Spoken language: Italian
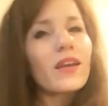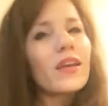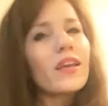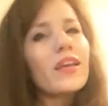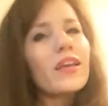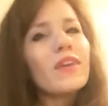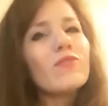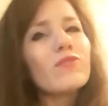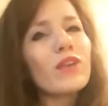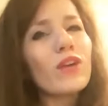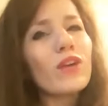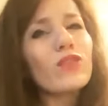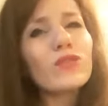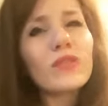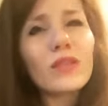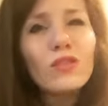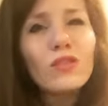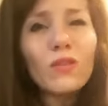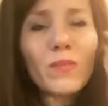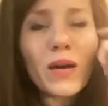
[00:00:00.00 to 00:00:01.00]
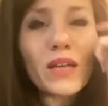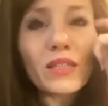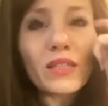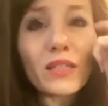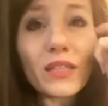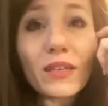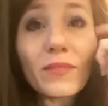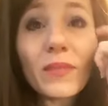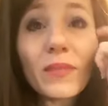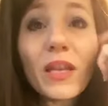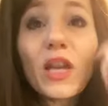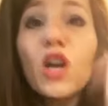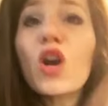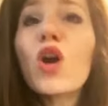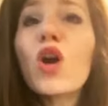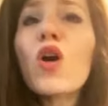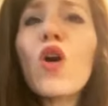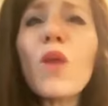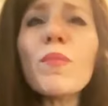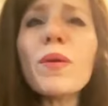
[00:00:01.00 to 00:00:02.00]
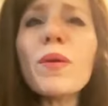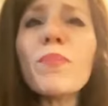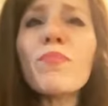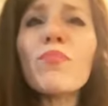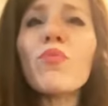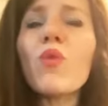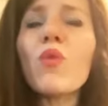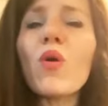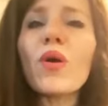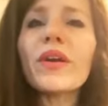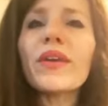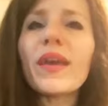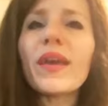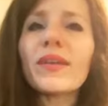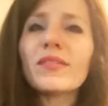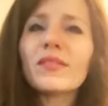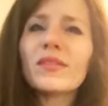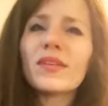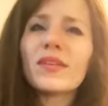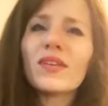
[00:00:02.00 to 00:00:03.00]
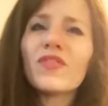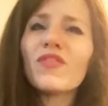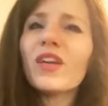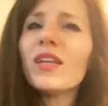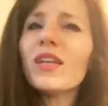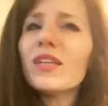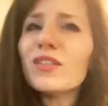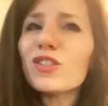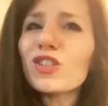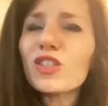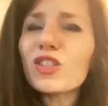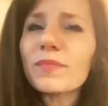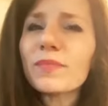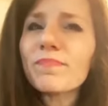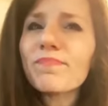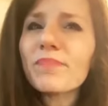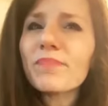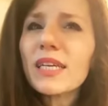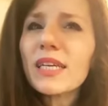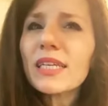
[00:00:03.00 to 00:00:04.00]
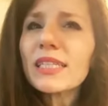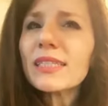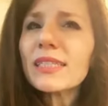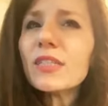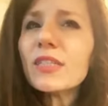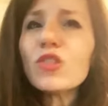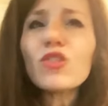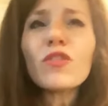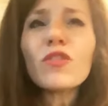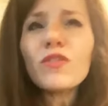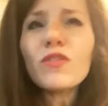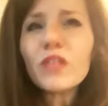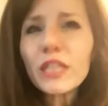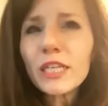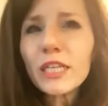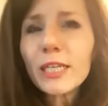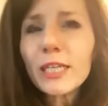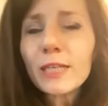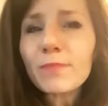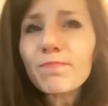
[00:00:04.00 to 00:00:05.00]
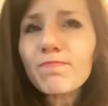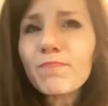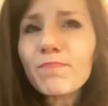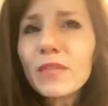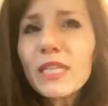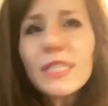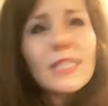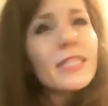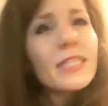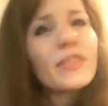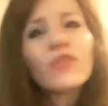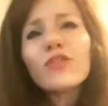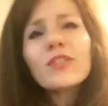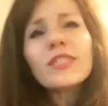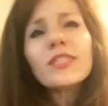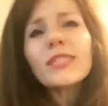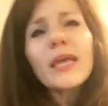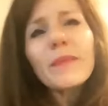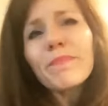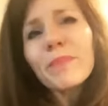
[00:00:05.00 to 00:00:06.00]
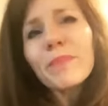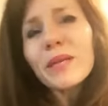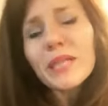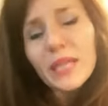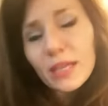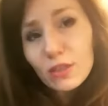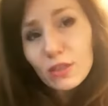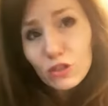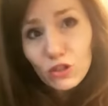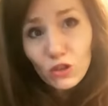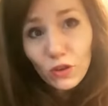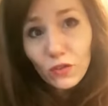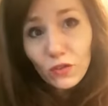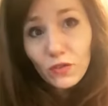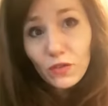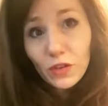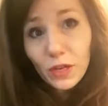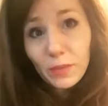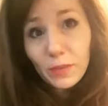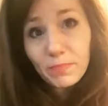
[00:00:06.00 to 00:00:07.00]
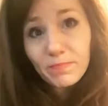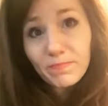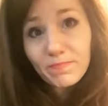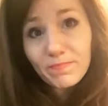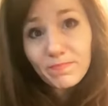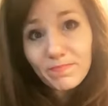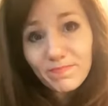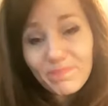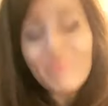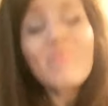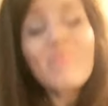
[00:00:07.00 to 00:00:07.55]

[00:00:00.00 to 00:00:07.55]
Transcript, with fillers: E un'altra domanda. Come puoi essere felice di soffrire se non sai perché soffri?